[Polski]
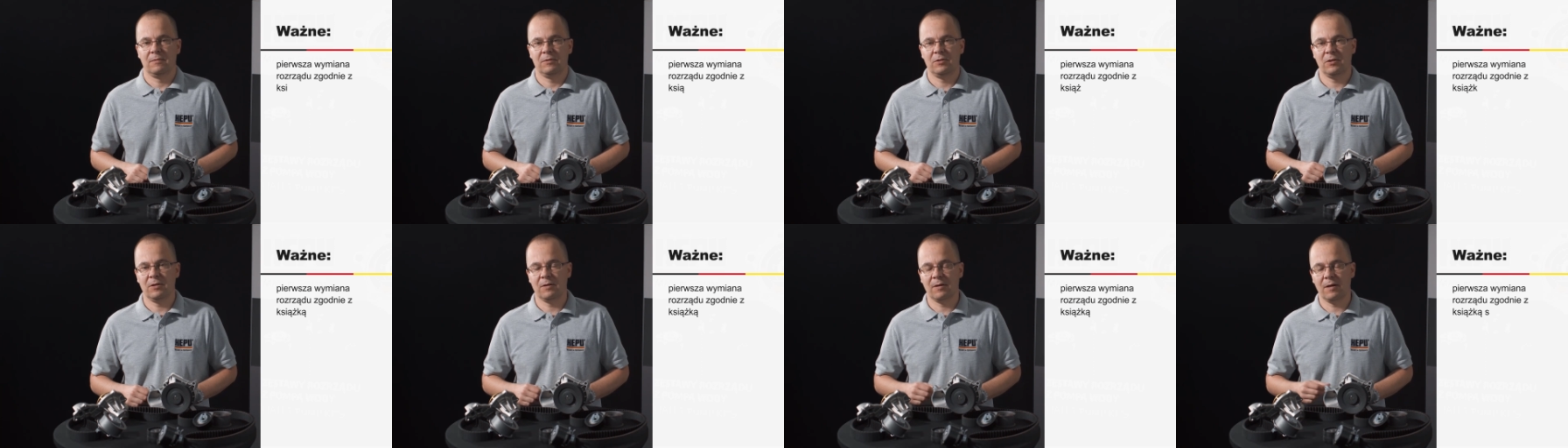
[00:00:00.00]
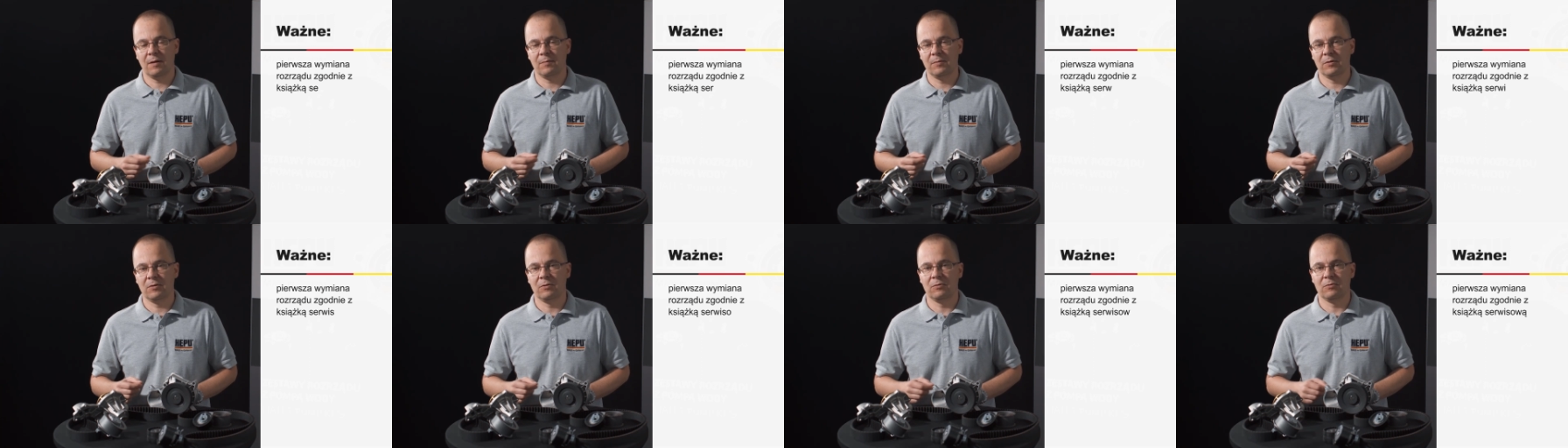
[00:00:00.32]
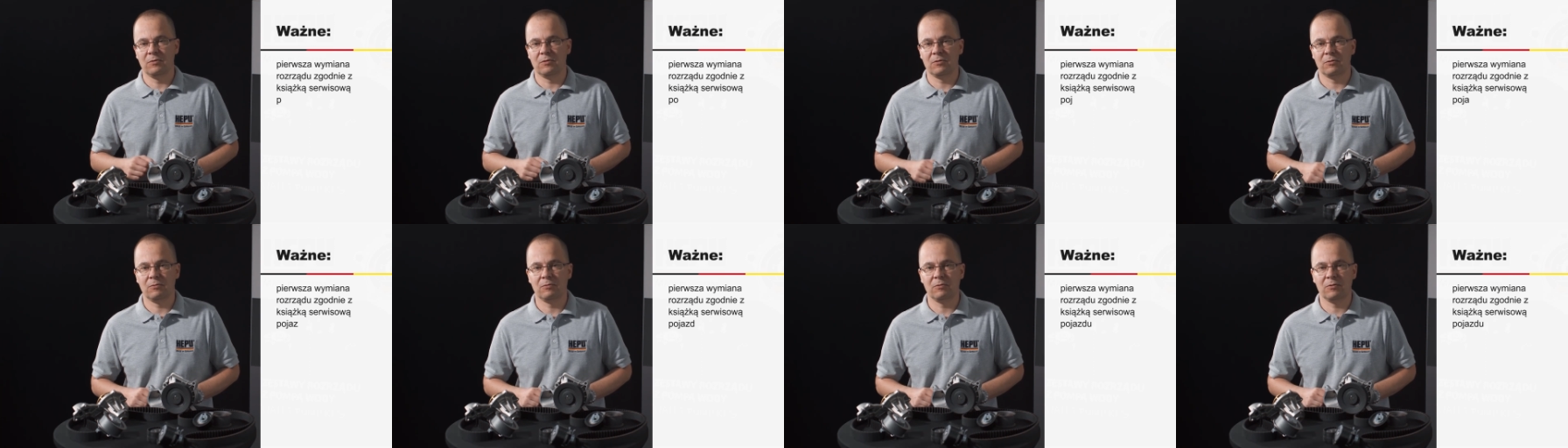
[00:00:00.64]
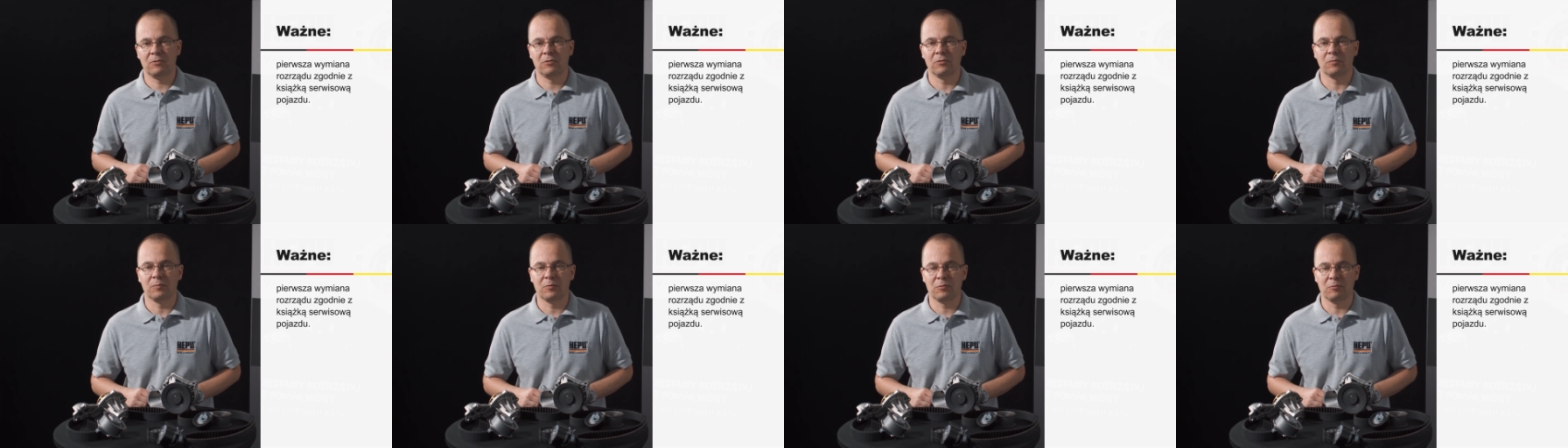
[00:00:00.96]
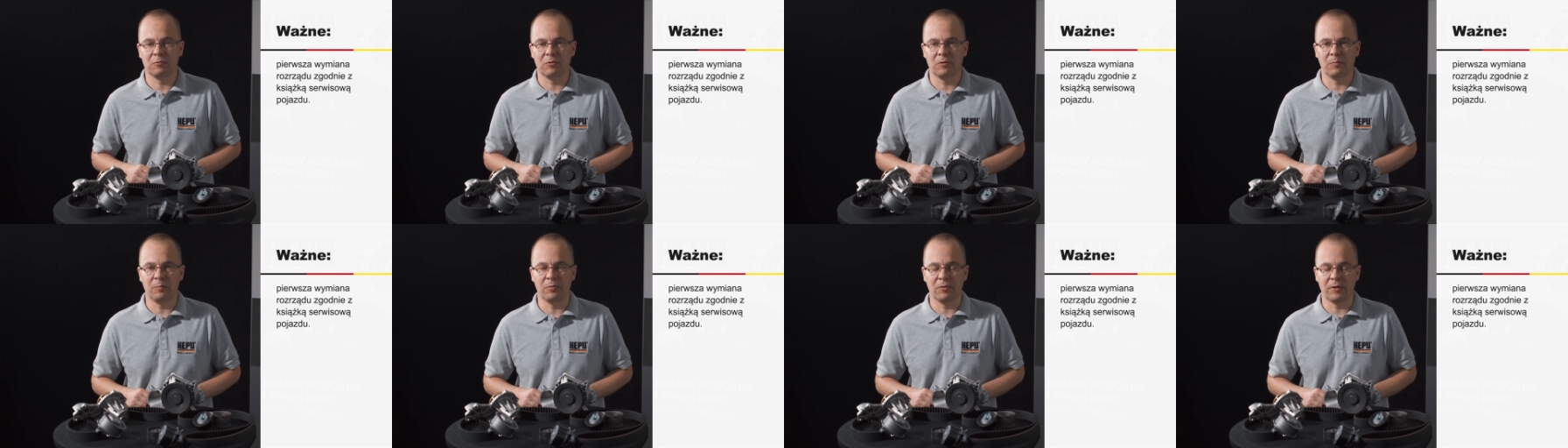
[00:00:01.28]
Sięgamy do instrukcji
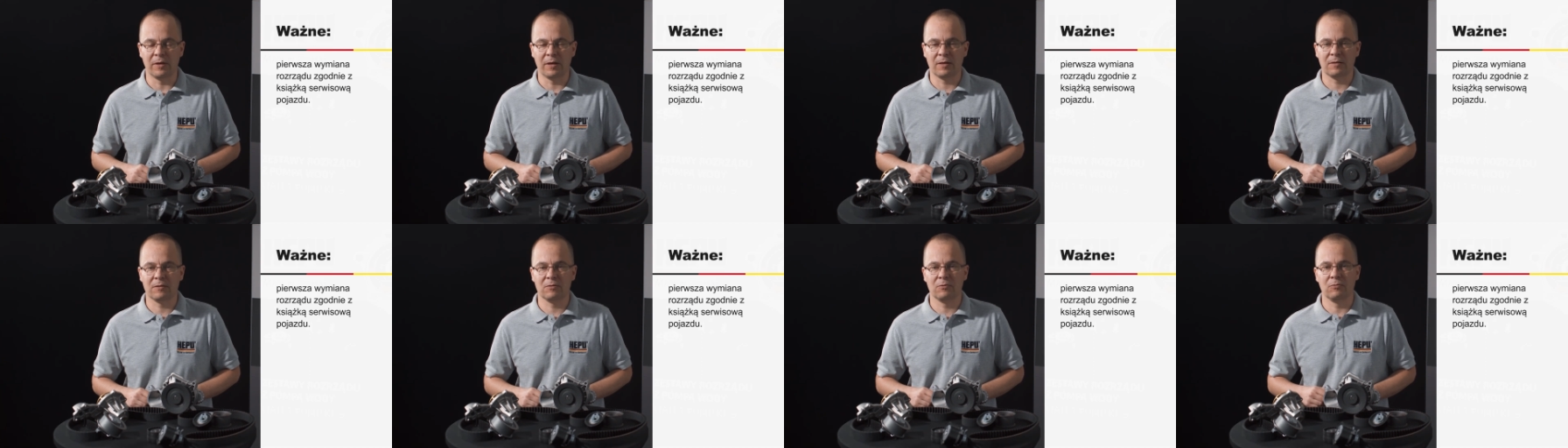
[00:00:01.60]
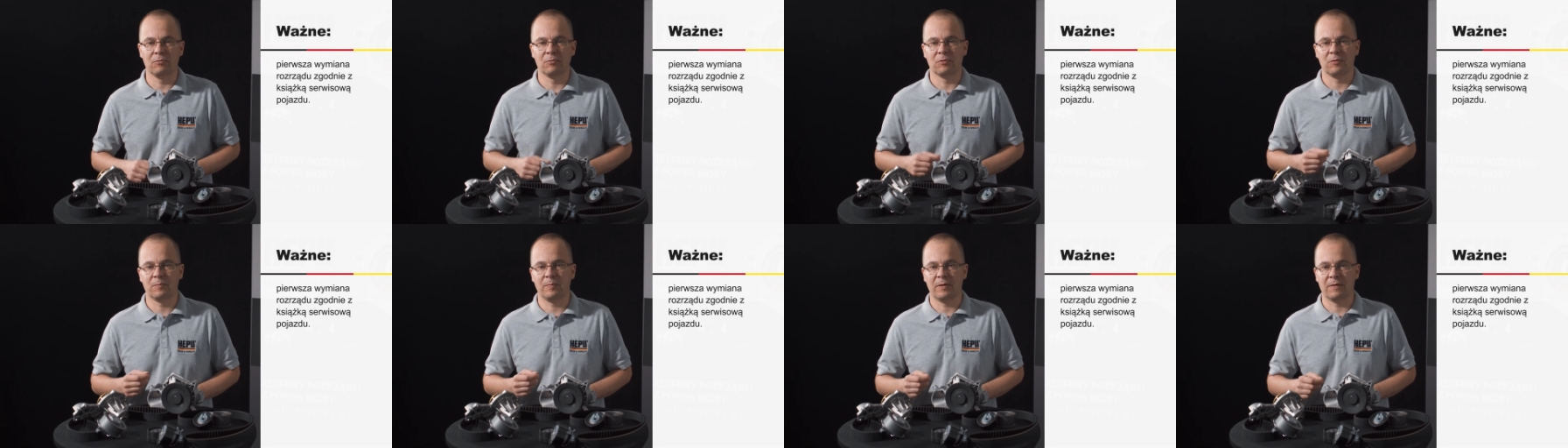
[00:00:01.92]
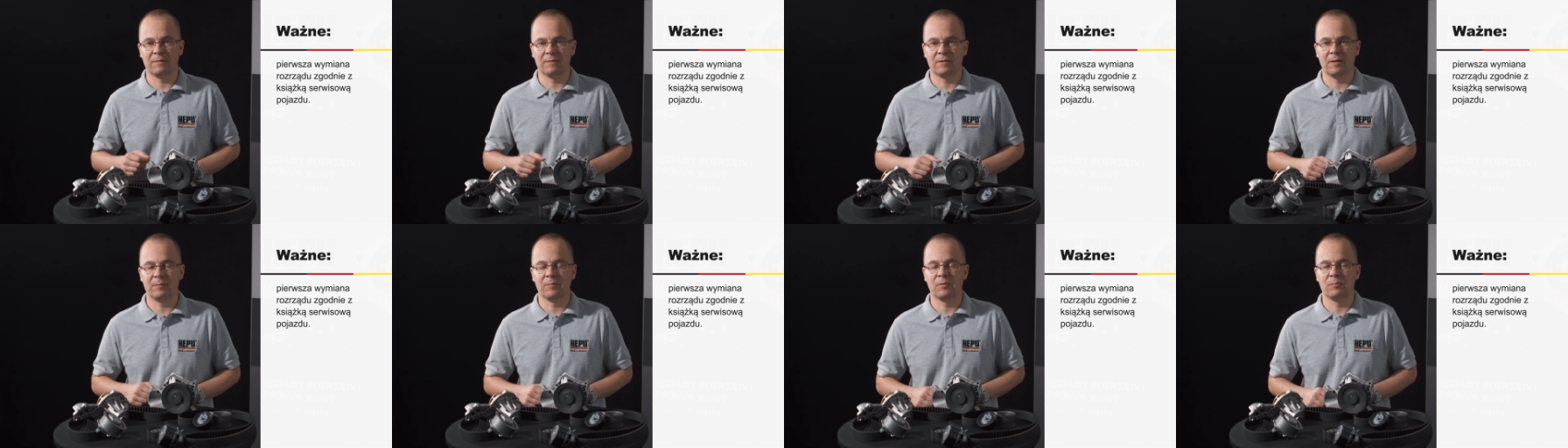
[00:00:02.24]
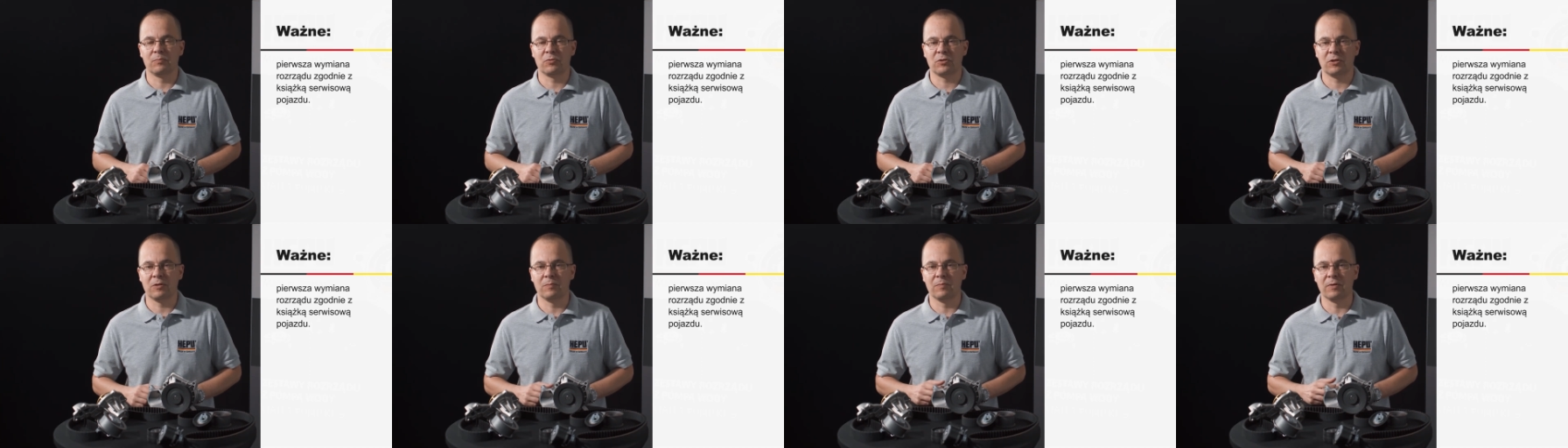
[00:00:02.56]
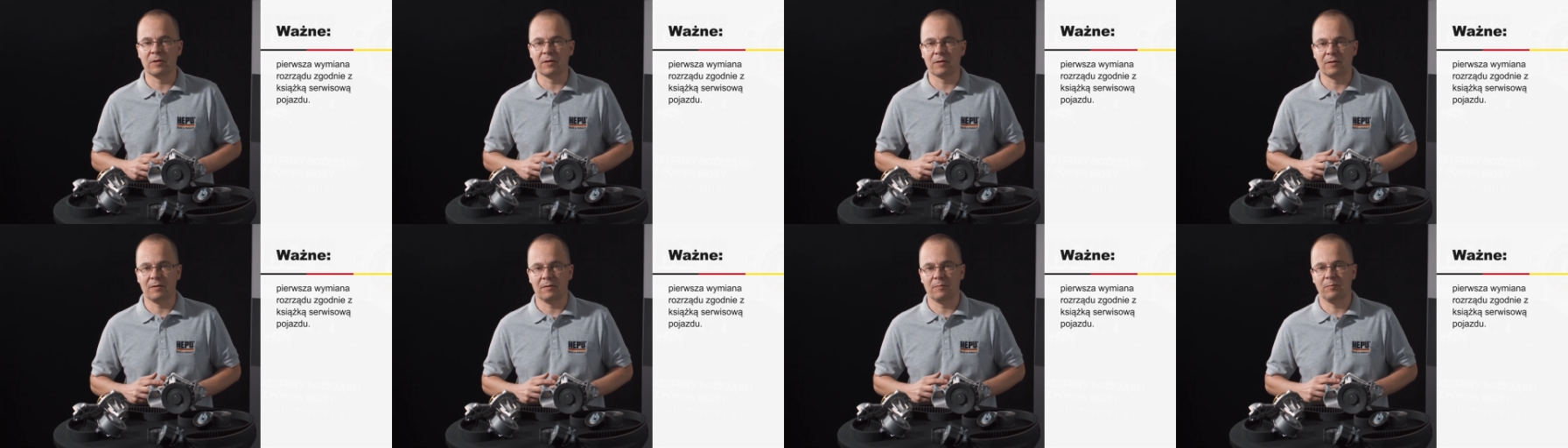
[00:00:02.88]
obsługi pojazdu, sprawdzamy
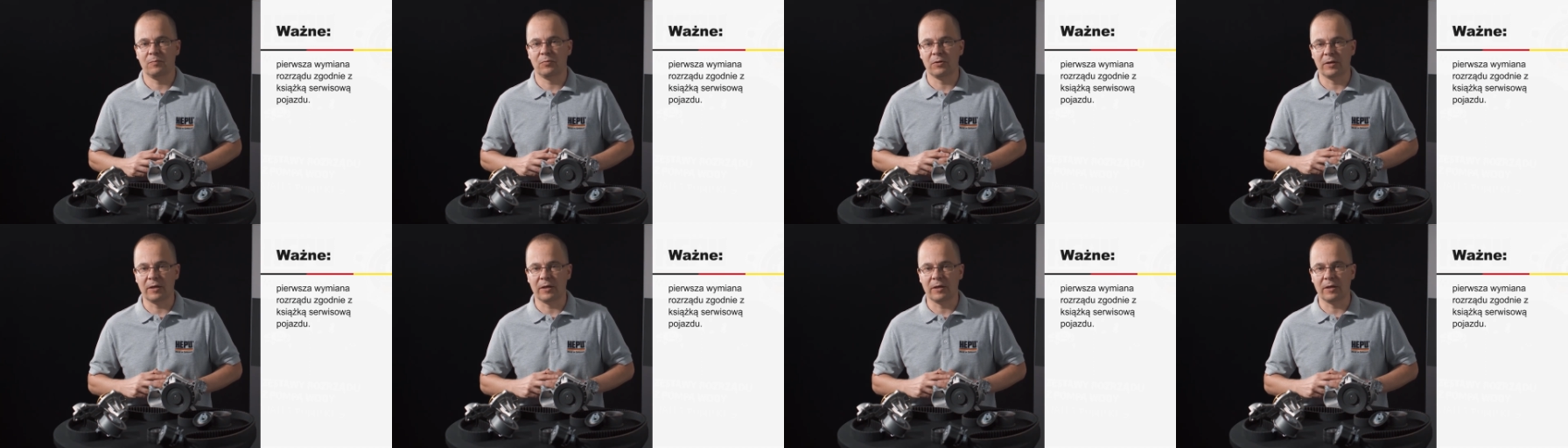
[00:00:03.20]
przebieg,